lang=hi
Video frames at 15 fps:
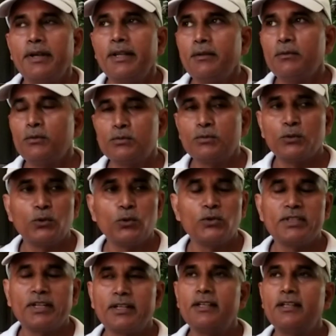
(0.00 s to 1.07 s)
नहीं वो
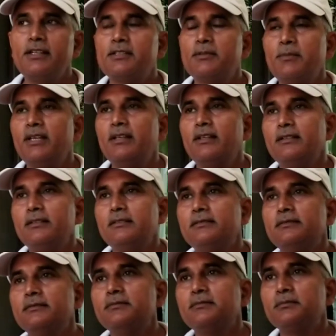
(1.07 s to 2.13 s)
2021 में
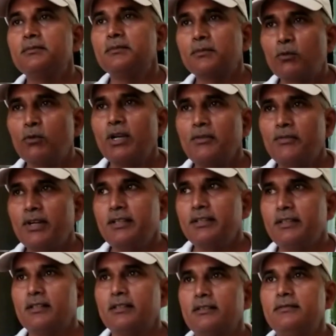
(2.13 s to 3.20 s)
अच्छा क्वालिफाई
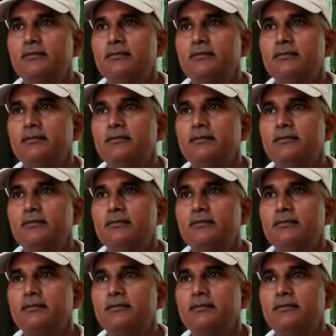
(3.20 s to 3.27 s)
किया